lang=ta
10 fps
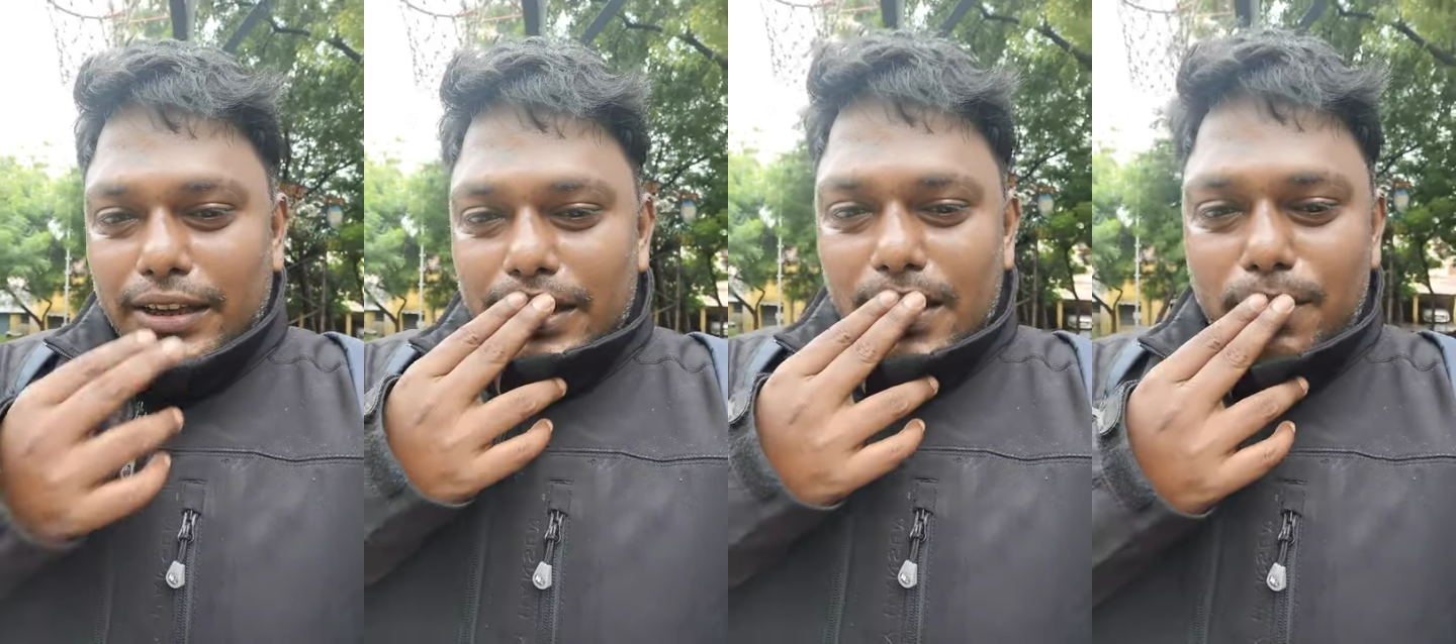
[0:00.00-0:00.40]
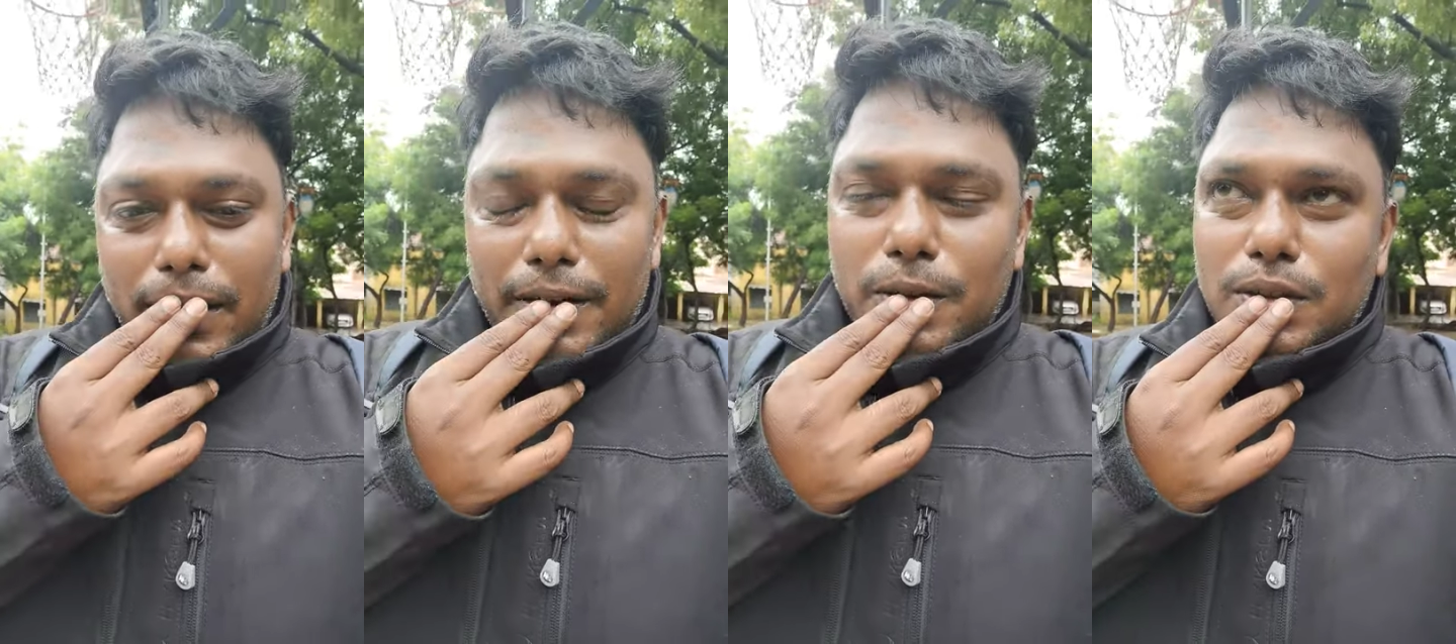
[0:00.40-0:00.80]
என்ன
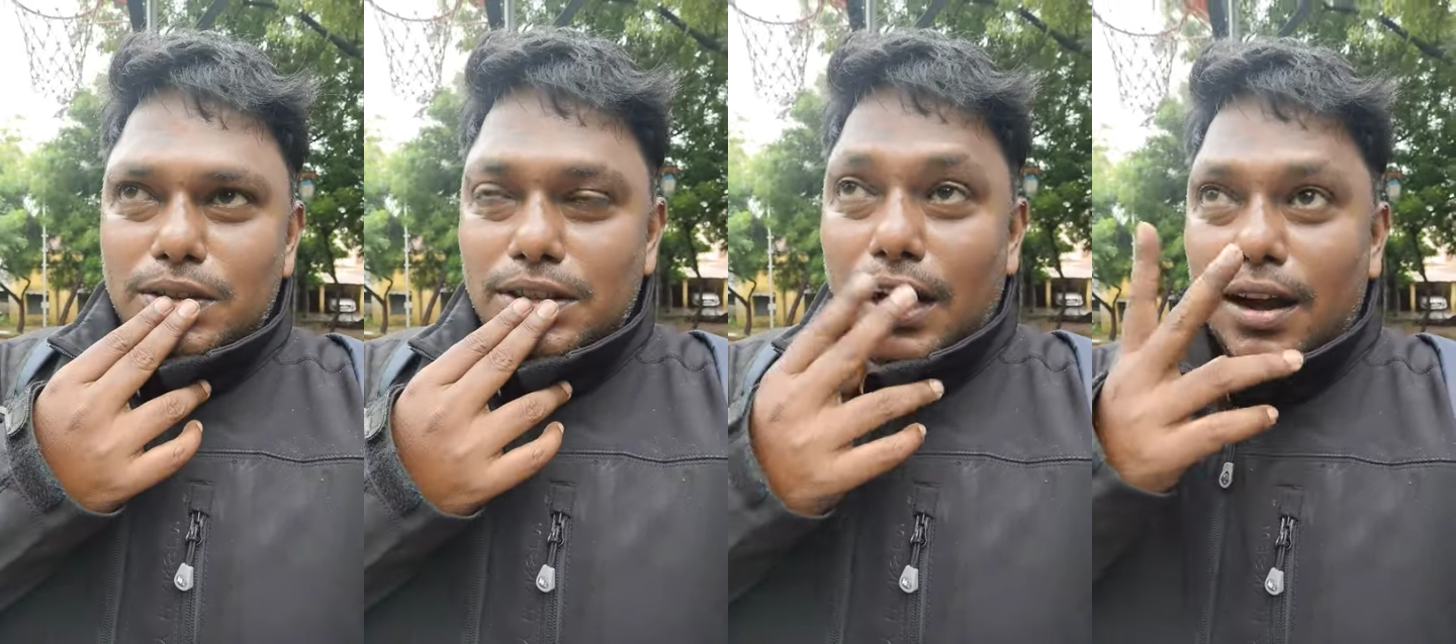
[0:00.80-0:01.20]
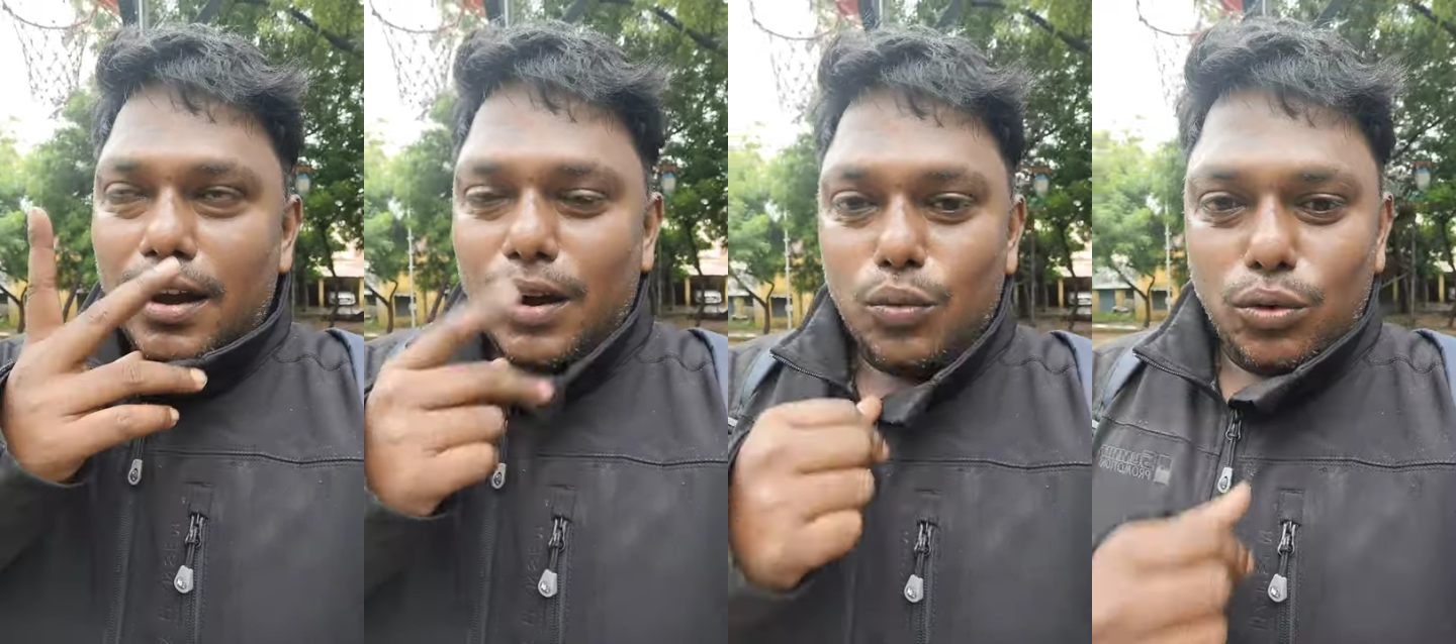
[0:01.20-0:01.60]
பண்ணலான்னு யோசிச்சுட்டு
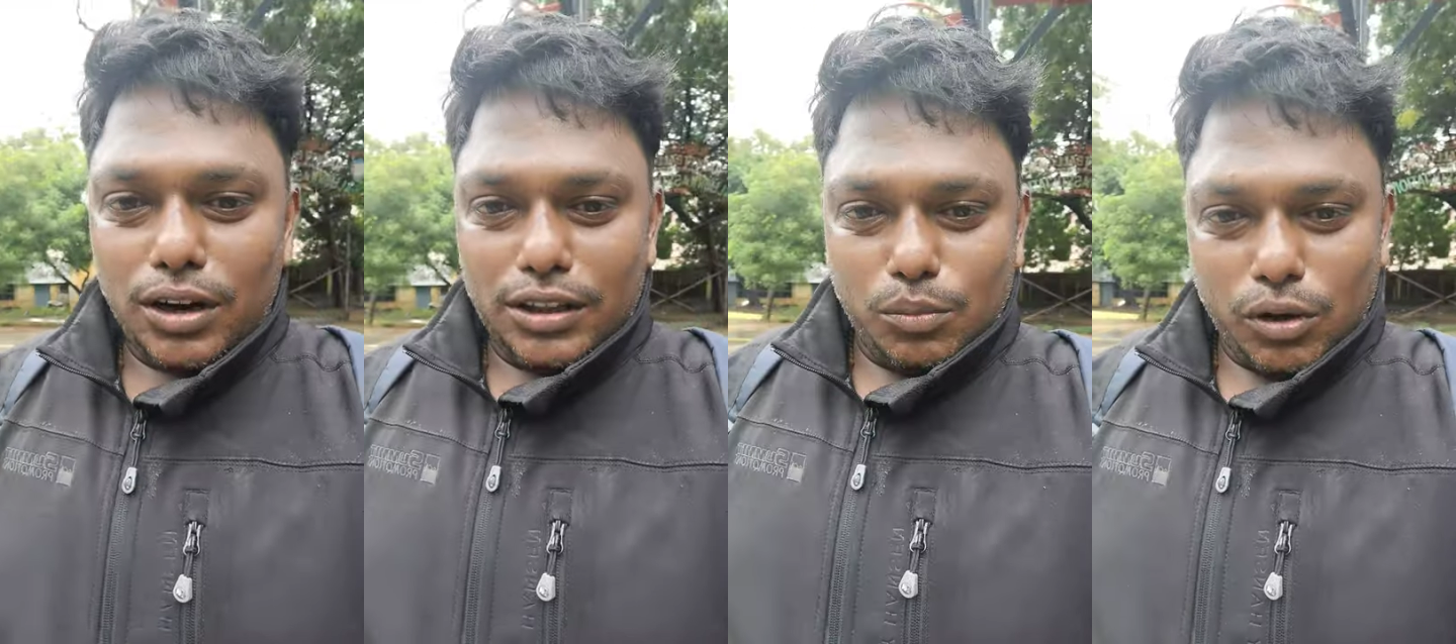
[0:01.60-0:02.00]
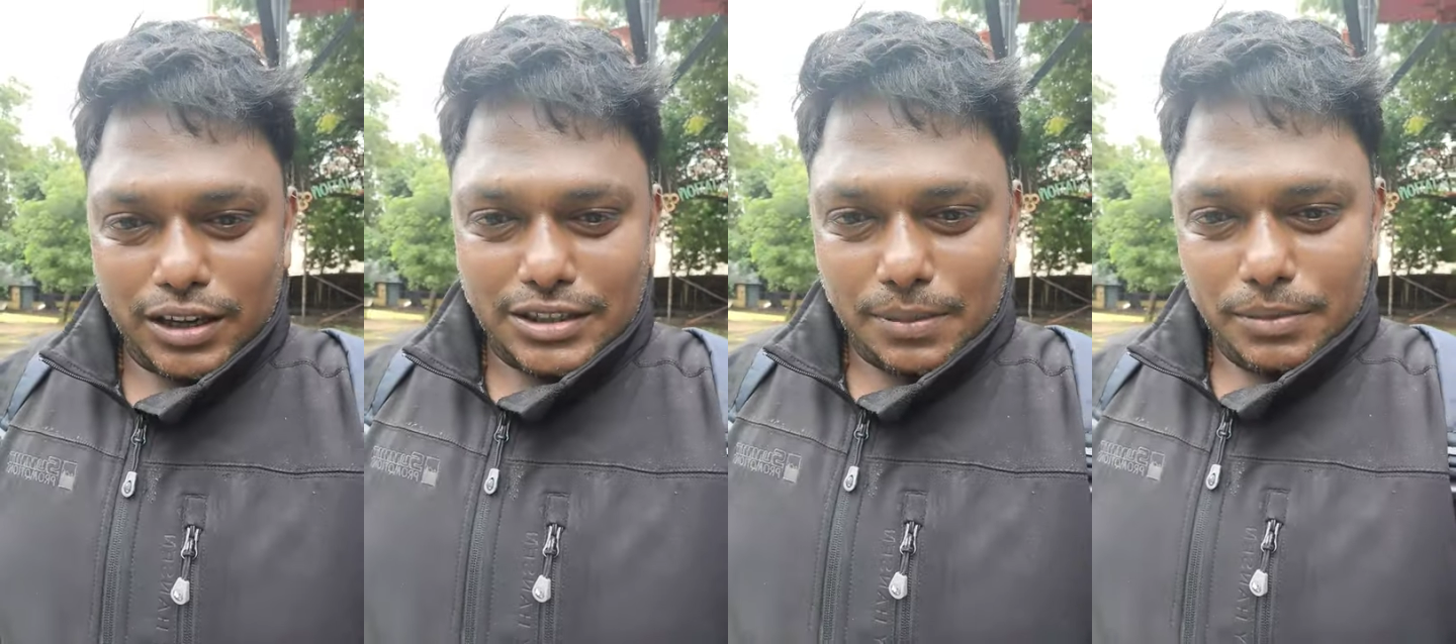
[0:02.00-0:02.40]
ஆஹா ஊரில் அந்த
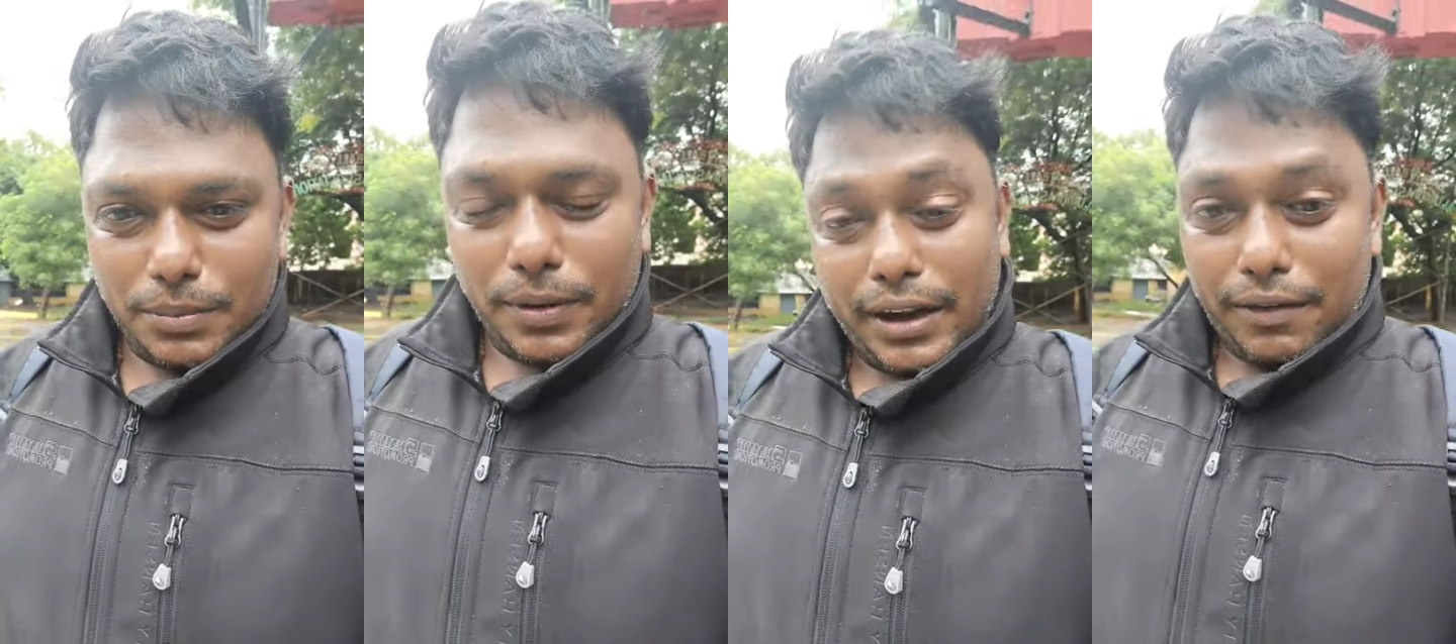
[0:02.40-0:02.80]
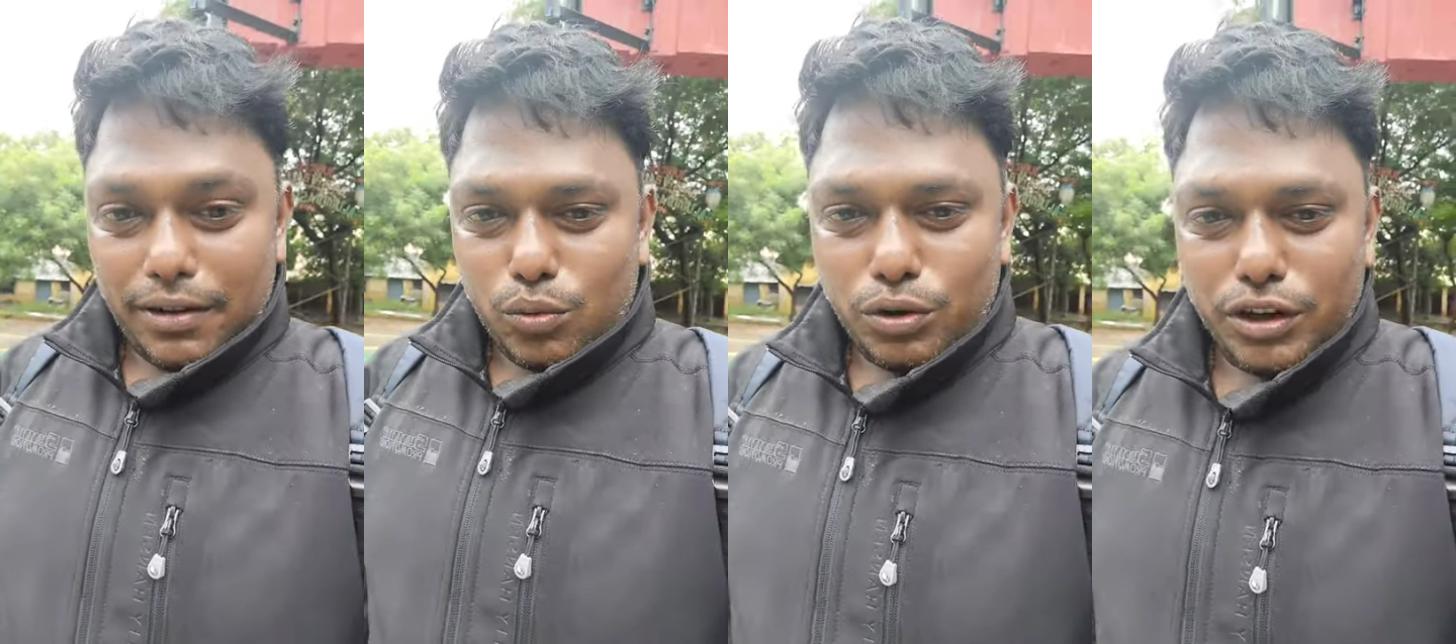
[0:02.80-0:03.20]
மொக்கச்சாமி இருப்பார்
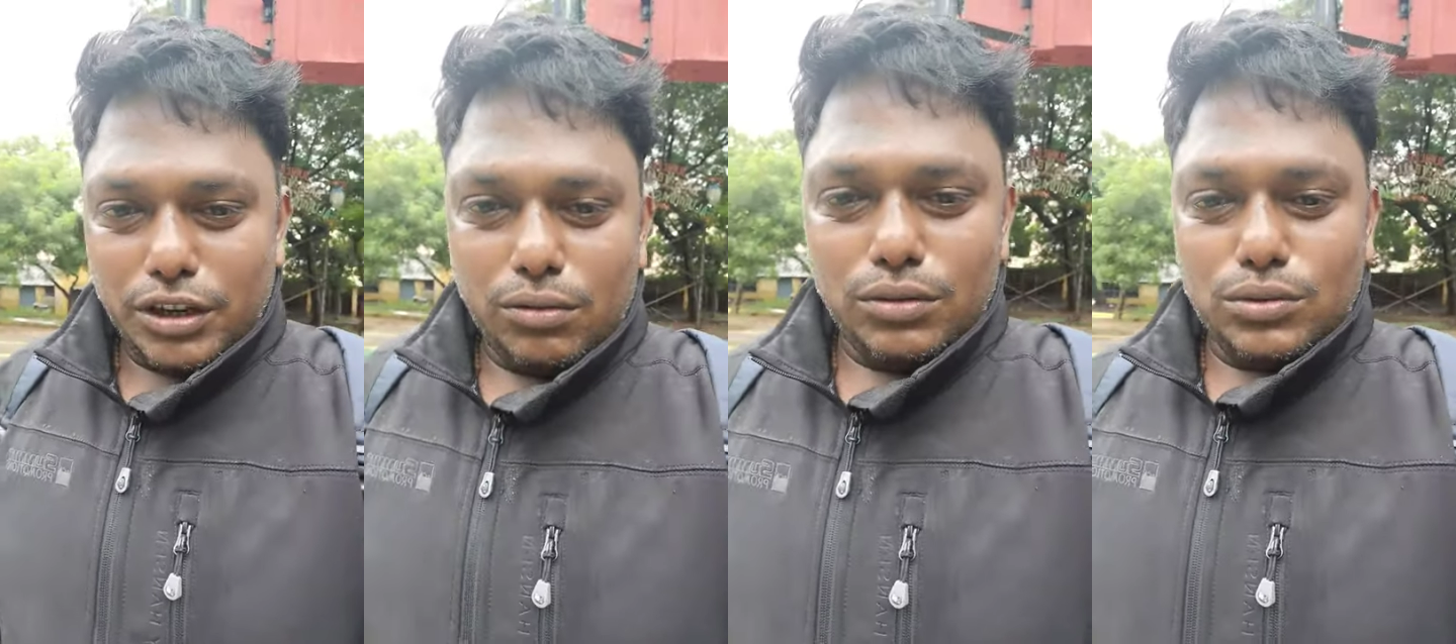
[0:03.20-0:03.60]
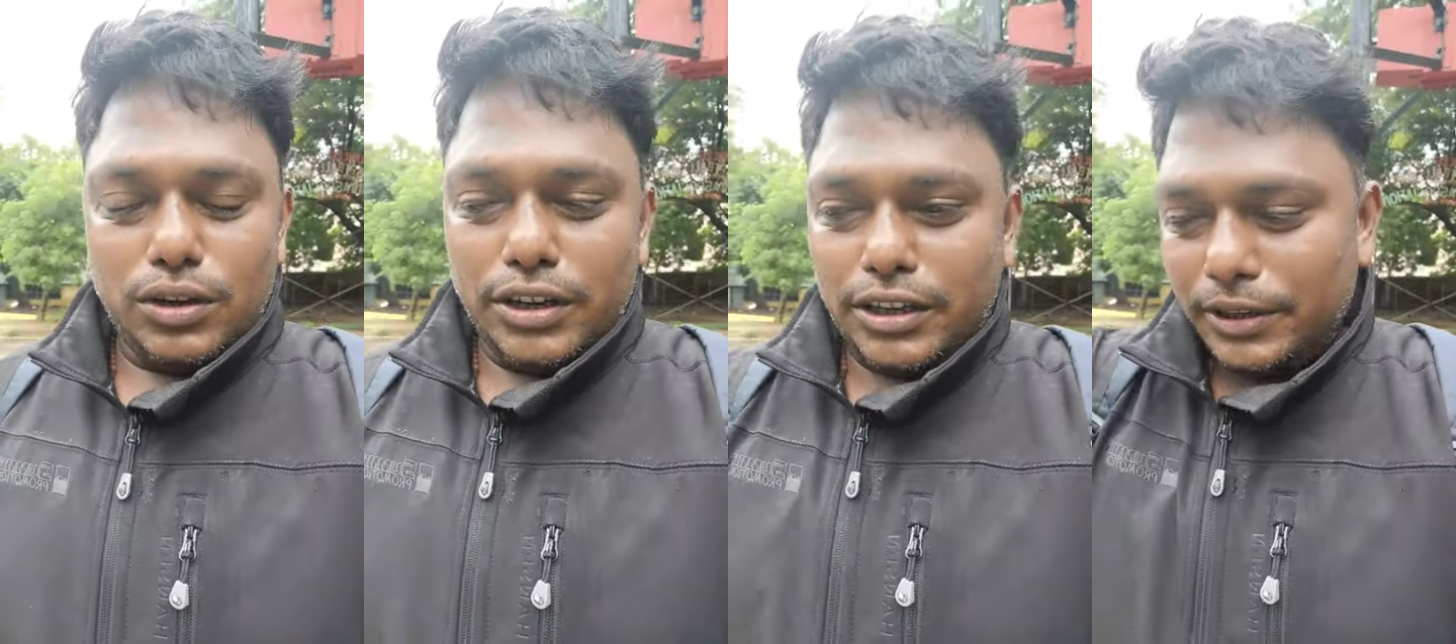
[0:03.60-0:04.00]
அவரை கூட்டிகிட்டு வருவோம்னு
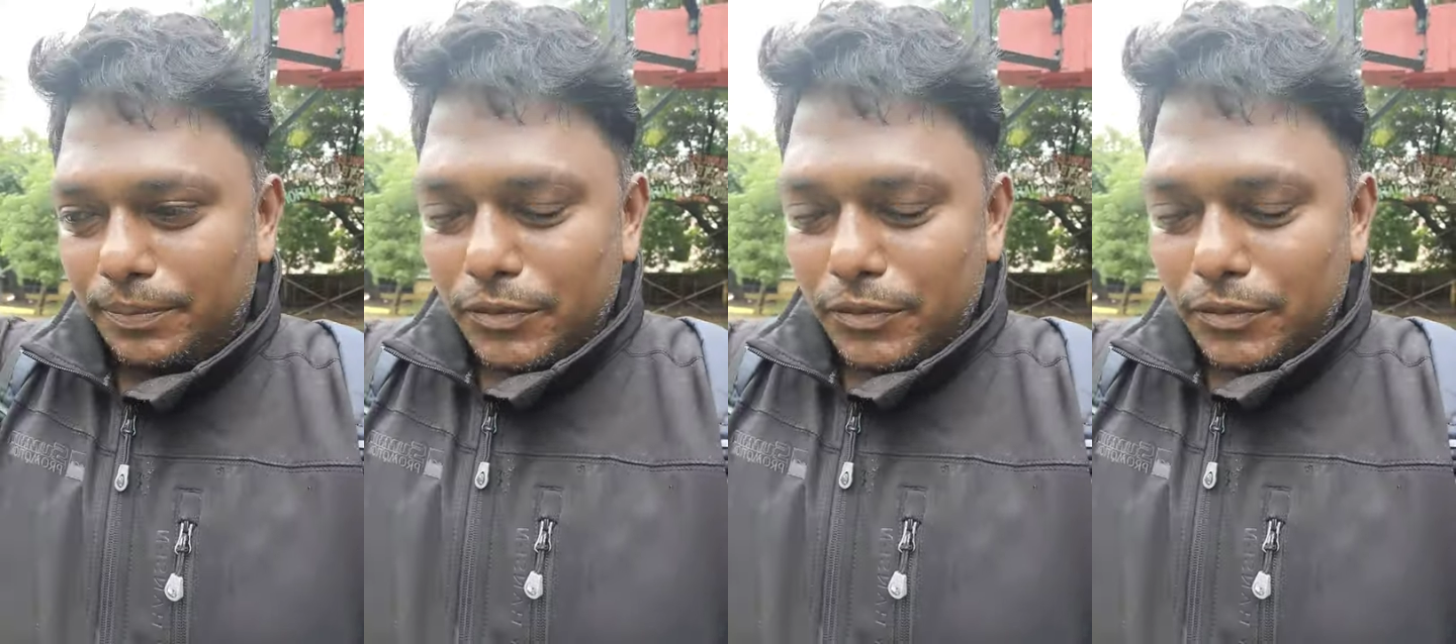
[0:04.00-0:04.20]
சொல்லிட்டு